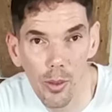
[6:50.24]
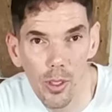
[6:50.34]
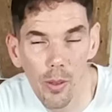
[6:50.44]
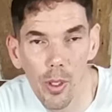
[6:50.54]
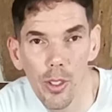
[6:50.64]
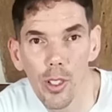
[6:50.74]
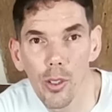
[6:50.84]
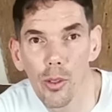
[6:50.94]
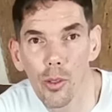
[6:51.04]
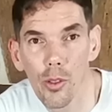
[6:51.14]
donc ça on va
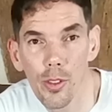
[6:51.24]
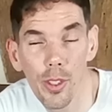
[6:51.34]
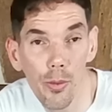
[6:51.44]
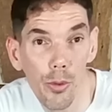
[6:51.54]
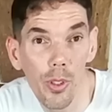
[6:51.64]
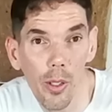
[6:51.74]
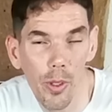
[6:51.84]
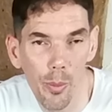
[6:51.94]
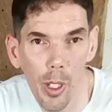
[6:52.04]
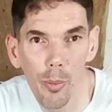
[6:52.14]
dire que si vous
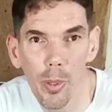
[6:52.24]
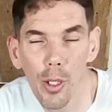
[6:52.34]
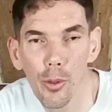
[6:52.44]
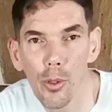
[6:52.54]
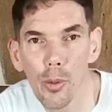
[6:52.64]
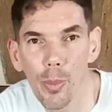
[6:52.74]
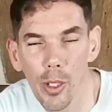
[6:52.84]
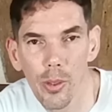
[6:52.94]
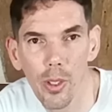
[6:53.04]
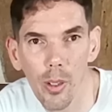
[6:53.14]
n'avez pas de plateau
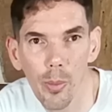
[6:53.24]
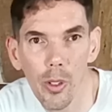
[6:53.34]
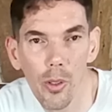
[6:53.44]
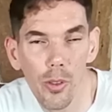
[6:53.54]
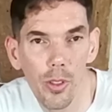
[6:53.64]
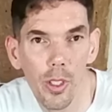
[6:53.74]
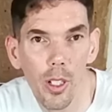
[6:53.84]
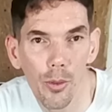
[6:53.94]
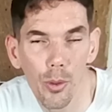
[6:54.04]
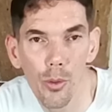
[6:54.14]
personnellement,
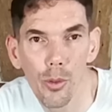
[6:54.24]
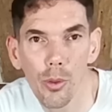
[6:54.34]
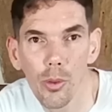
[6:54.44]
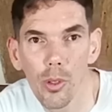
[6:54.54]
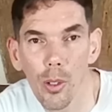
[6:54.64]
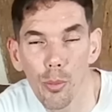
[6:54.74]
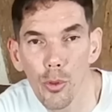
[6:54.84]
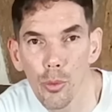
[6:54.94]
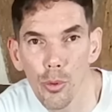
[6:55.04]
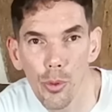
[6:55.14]
c'est la solution la
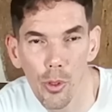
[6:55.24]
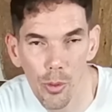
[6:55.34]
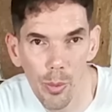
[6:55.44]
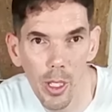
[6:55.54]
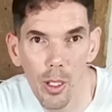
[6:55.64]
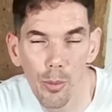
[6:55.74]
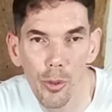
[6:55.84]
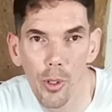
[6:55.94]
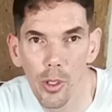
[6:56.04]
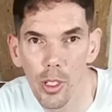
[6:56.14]
plus coûteuse mais la
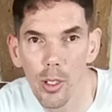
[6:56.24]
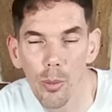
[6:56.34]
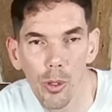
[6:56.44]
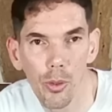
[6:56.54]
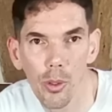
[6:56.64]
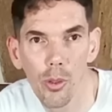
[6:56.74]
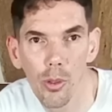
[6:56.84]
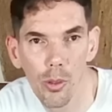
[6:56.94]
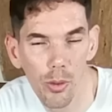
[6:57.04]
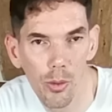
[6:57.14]
plus tranquille parce
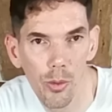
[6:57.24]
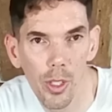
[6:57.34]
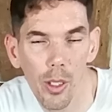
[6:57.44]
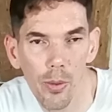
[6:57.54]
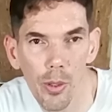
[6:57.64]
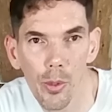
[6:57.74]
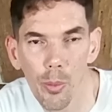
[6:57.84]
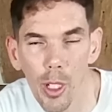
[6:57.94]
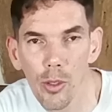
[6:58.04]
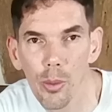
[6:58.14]
que vous arrivez,
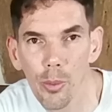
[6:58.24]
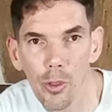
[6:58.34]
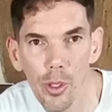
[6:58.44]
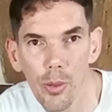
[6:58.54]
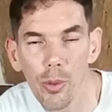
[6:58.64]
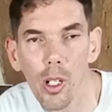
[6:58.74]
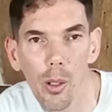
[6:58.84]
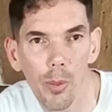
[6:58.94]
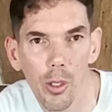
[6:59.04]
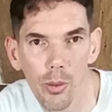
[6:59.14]
vos plaques sont montées, vous la
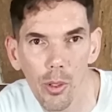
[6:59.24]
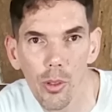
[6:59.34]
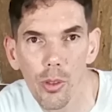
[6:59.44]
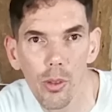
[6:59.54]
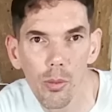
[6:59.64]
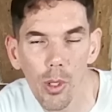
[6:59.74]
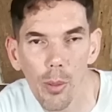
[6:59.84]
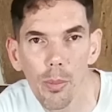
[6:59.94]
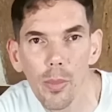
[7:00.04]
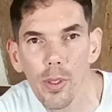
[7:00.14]
ramenez en France,
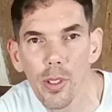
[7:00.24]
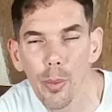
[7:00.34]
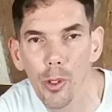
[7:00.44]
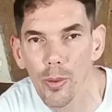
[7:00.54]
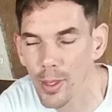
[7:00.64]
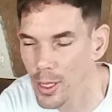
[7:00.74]
c'est bon.